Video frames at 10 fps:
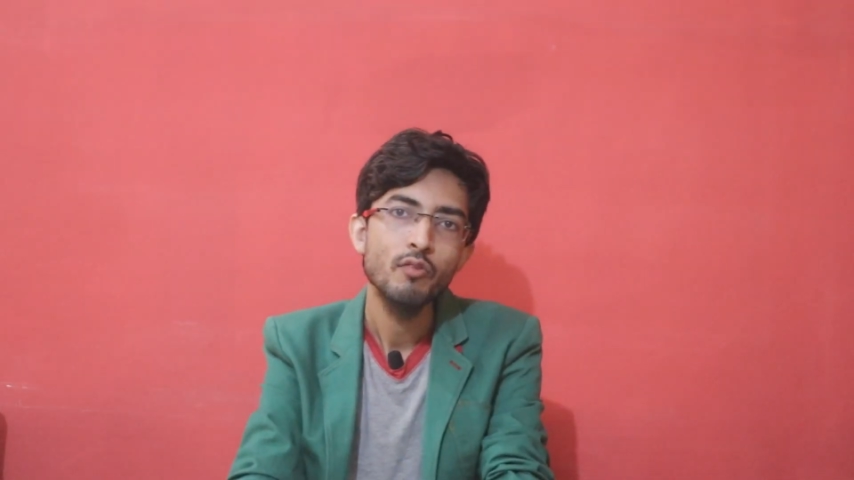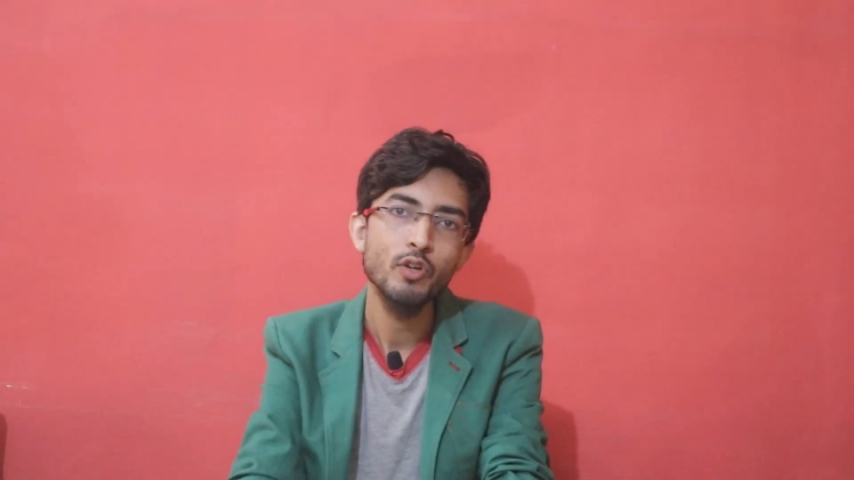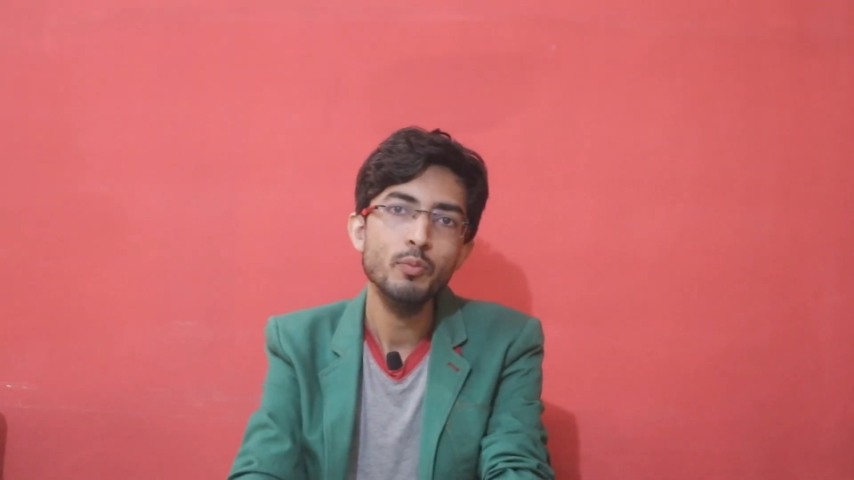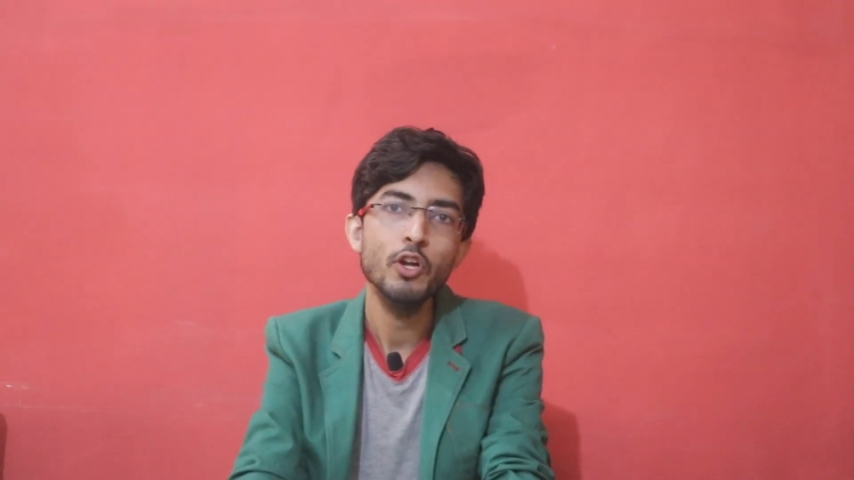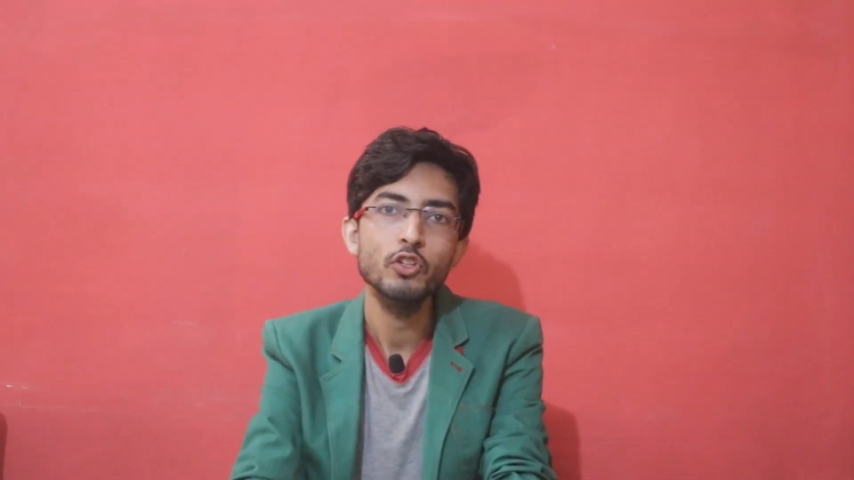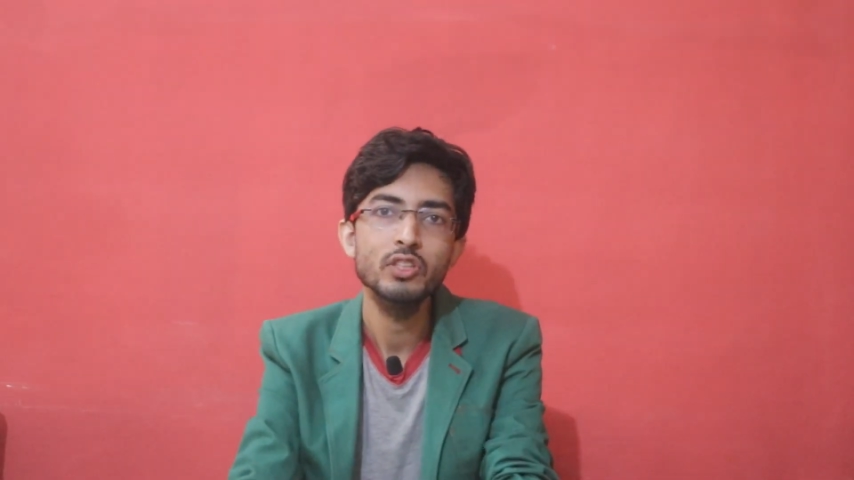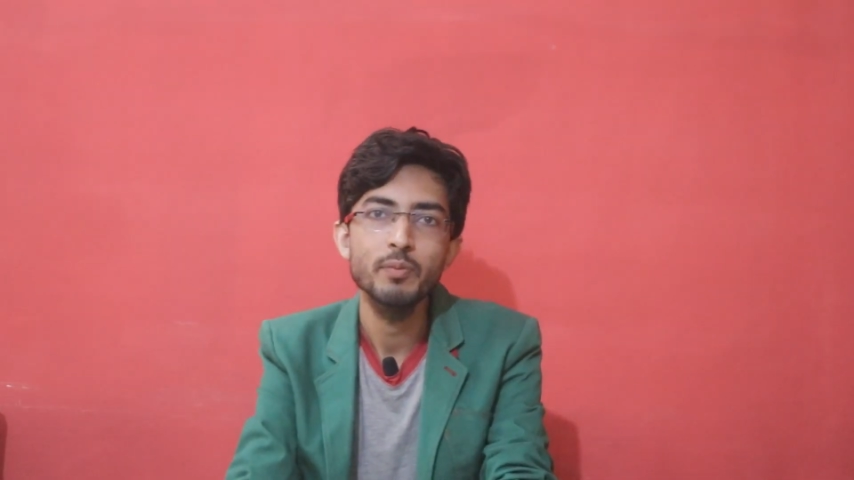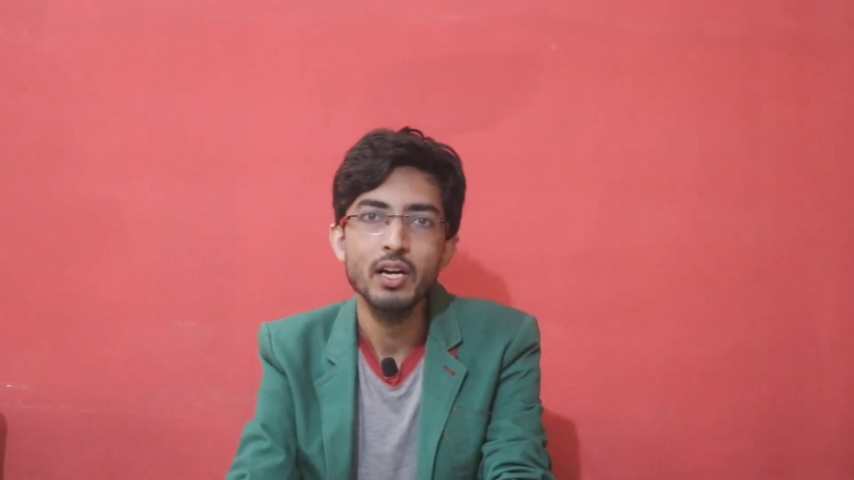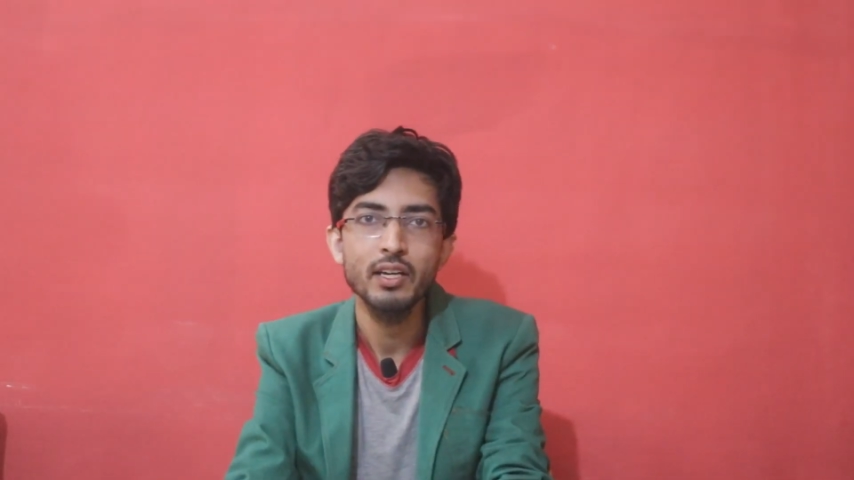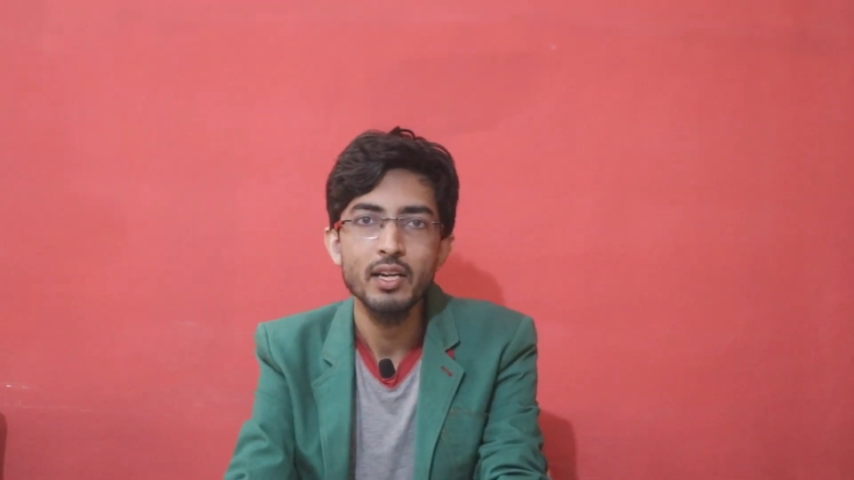फुटबॉल को
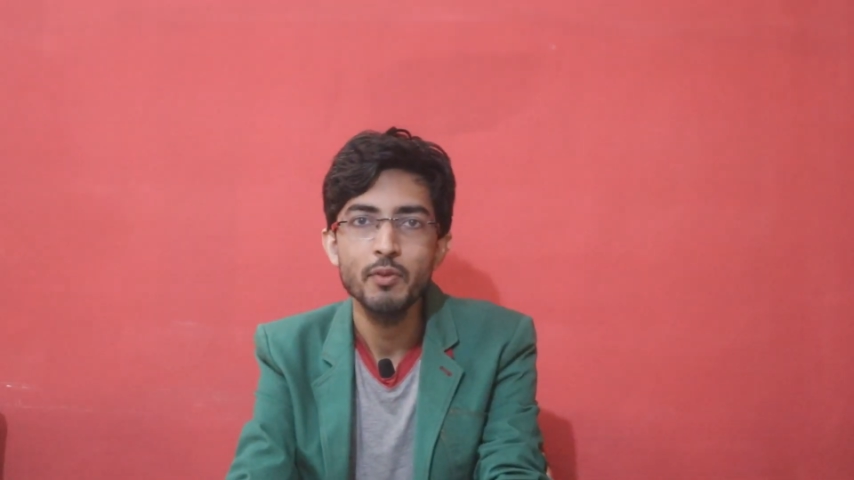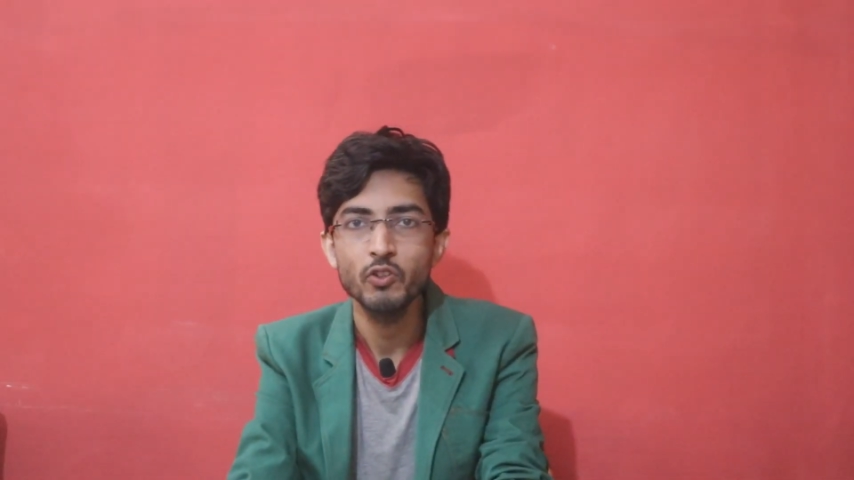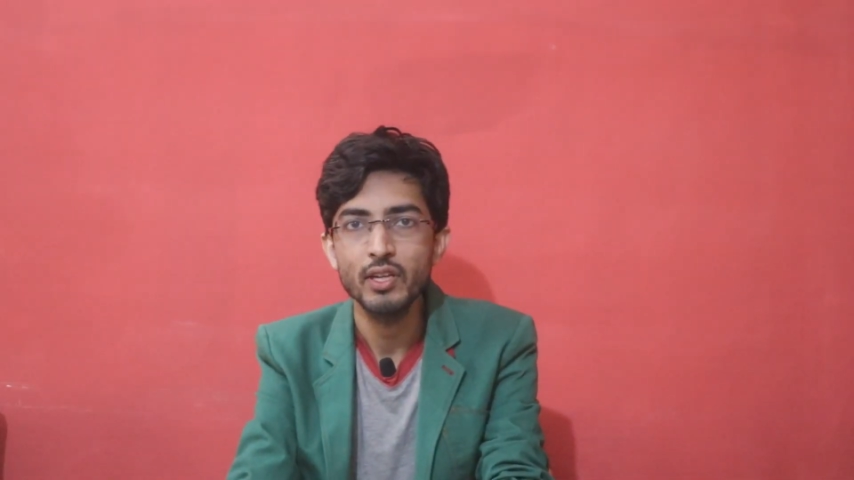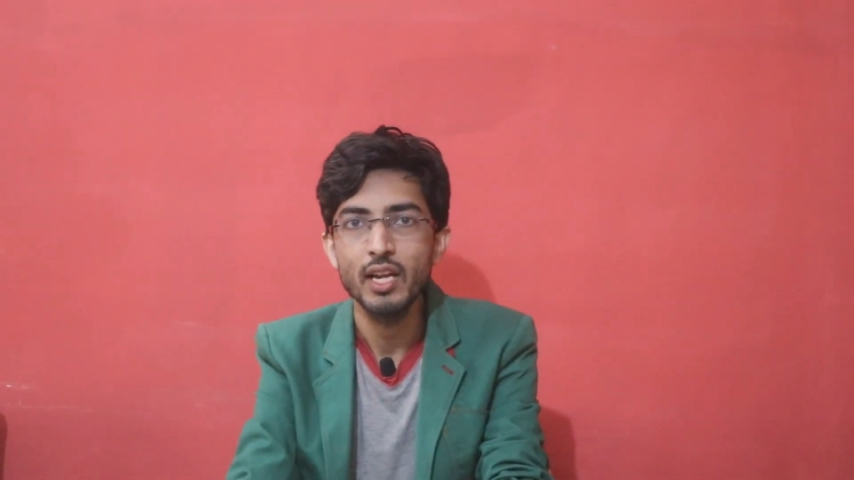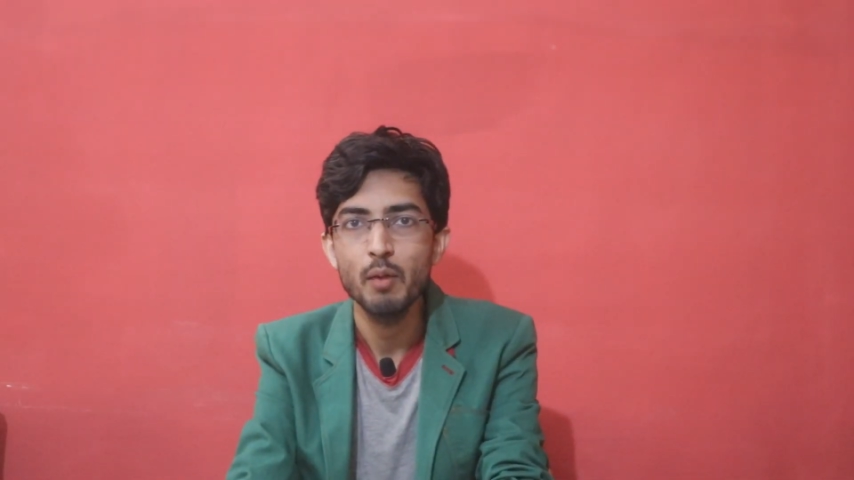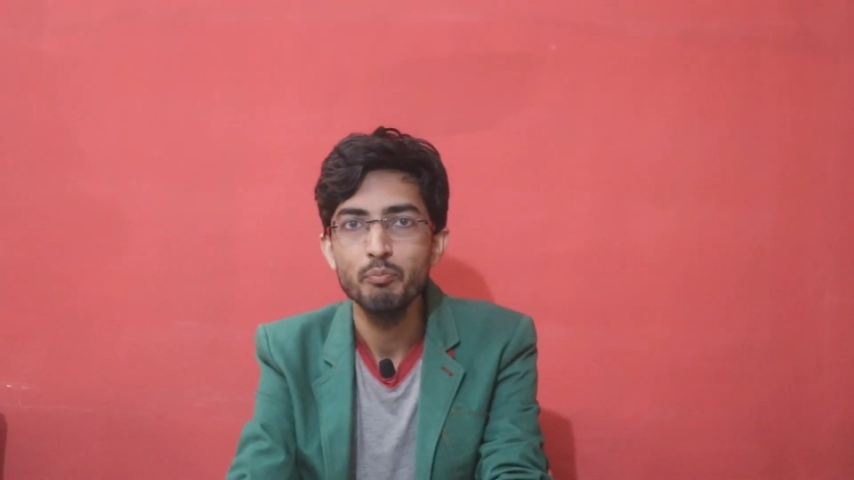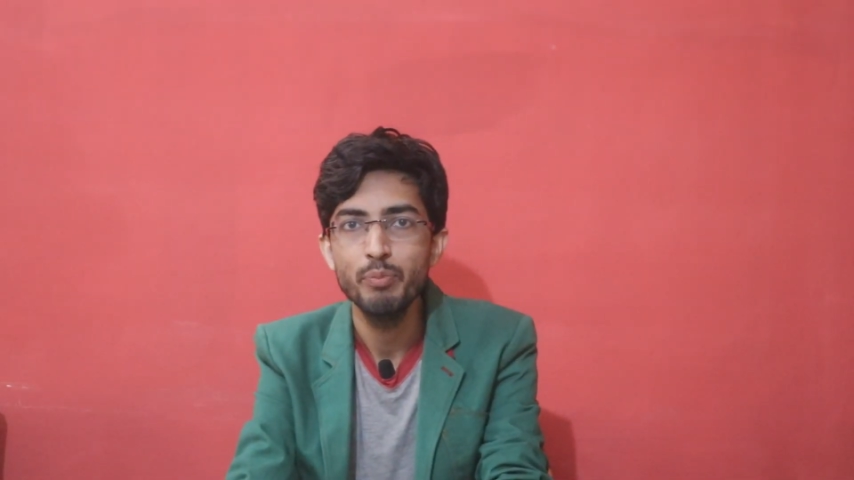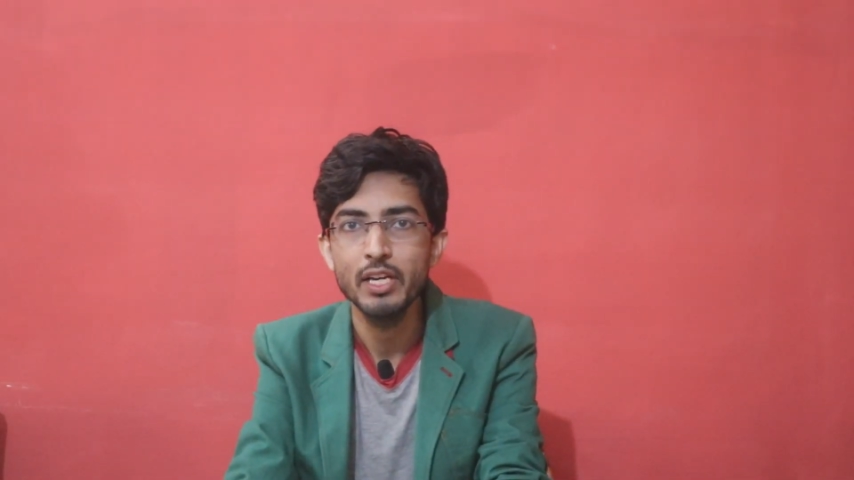तबाह कर रहे हैं मैं उनका नाम